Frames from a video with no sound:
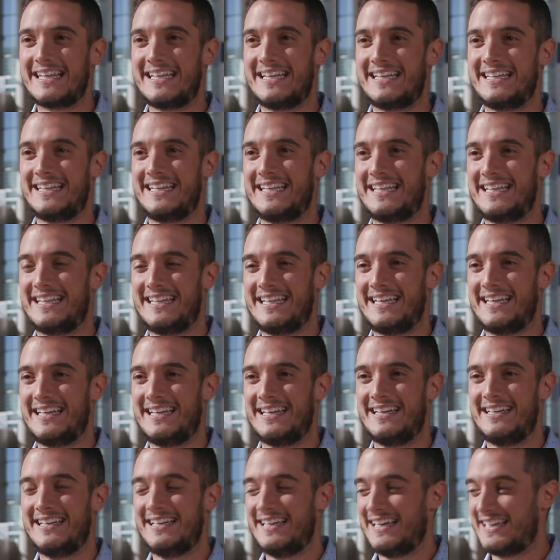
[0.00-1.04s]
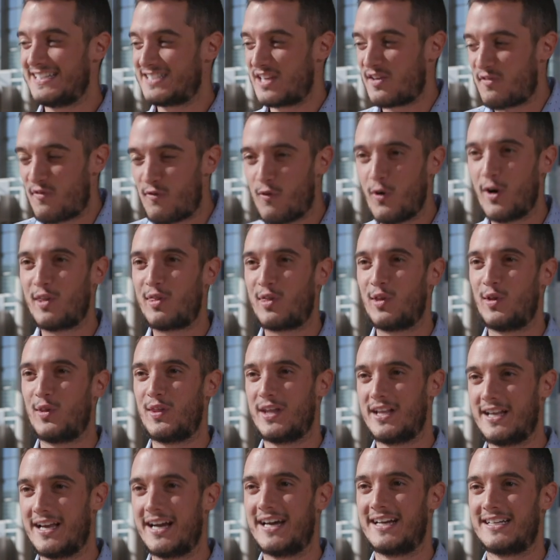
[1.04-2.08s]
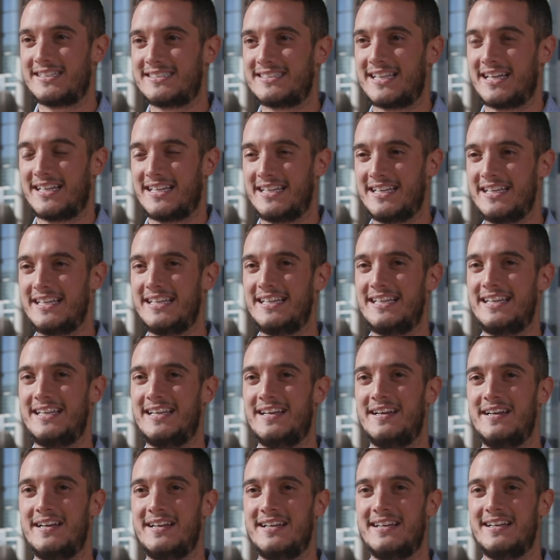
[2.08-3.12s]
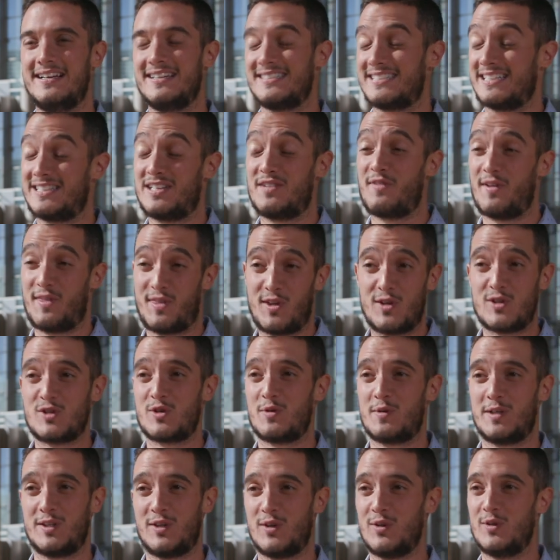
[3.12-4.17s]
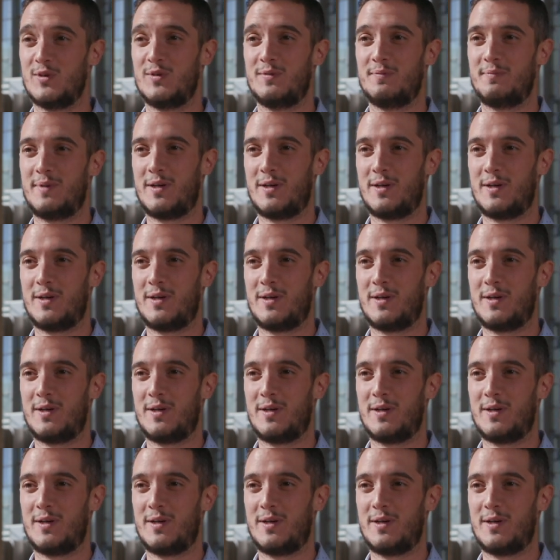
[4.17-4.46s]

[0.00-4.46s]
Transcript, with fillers: de, de, de ese esfuerzo de llegar hasta aquí y satisfacción sobre todo.